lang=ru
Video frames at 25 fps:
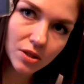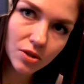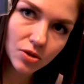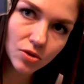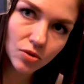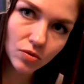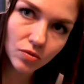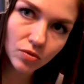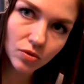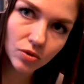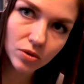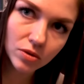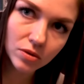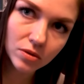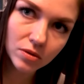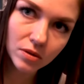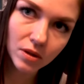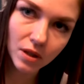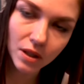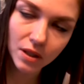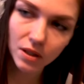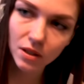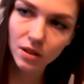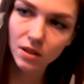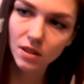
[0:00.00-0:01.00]
есть, но вот
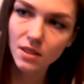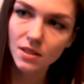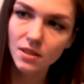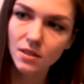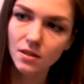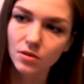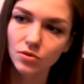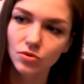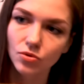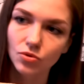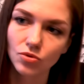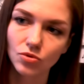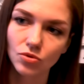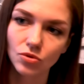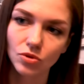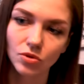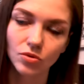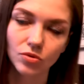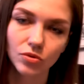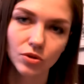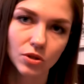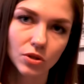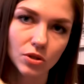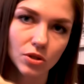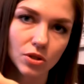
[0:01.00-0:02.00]
они классные, то есть у них
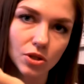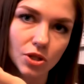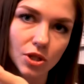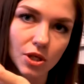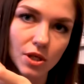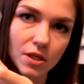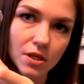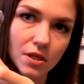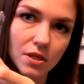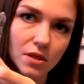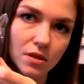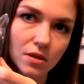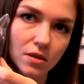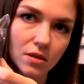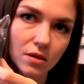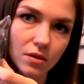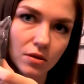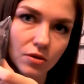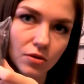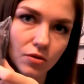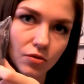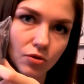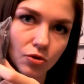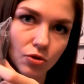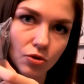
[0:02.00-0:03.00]
вот эта часть э,
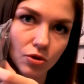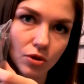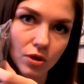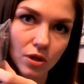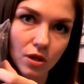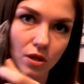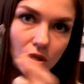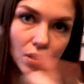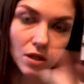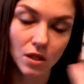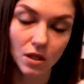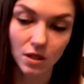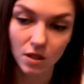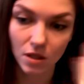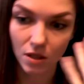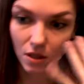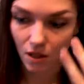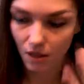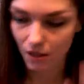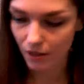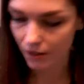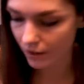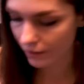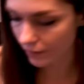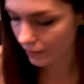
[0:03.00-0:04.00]
твердая не
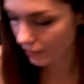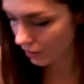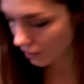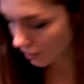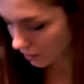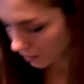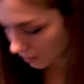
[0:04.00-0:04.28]
отскакивает